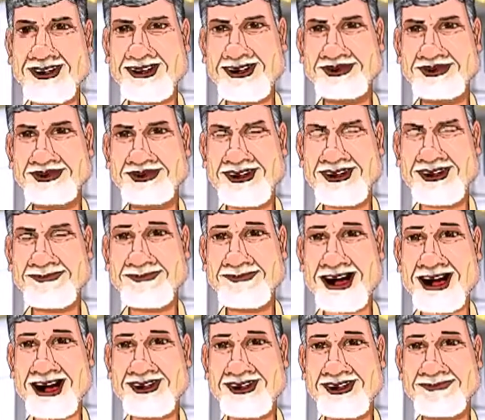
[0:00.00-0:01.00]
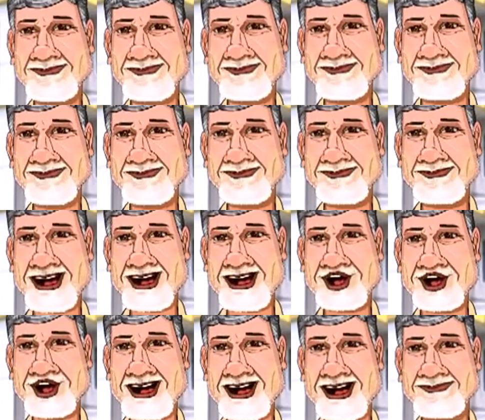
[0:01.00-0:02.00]
ఓకే తమ్ముళ్ళు
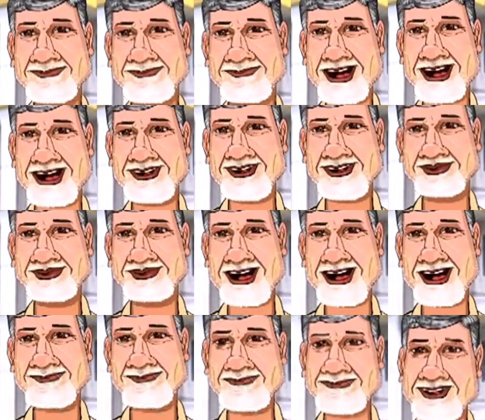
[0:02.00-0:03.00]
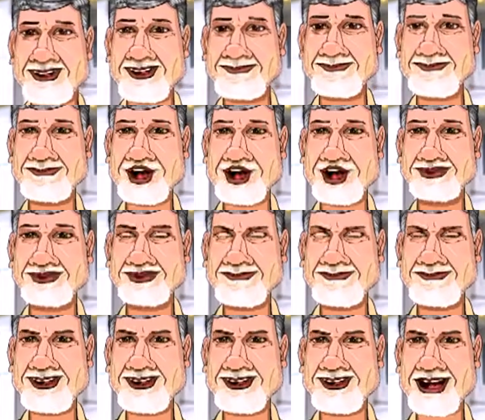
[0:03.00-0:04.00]
ఇంతటితో ఈ కార్యక్రమాన్ని ముగిస్తా
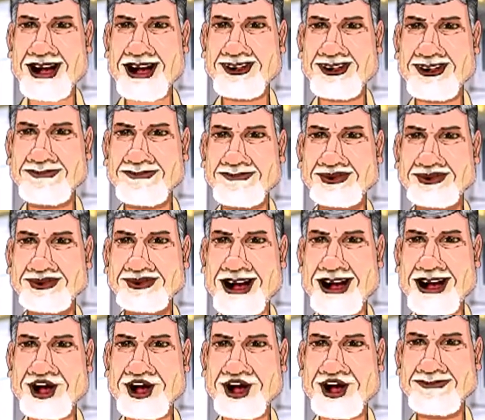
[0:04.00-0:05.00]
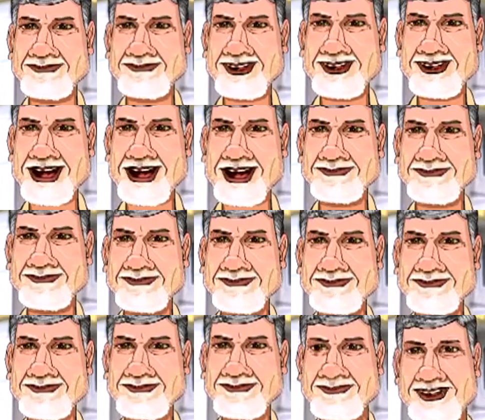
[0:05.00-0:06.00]
ఉన్నారు మళ్ళీ కలుద్దాం అంతవరకు సెలవు
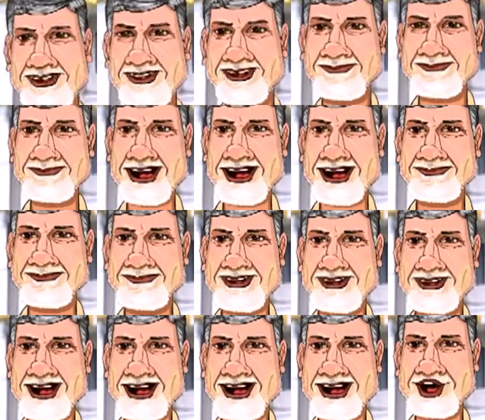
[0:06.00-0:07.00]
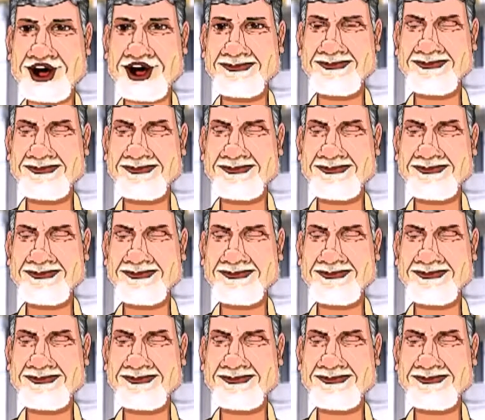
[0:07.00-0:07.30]
అందరికీ నమస్తే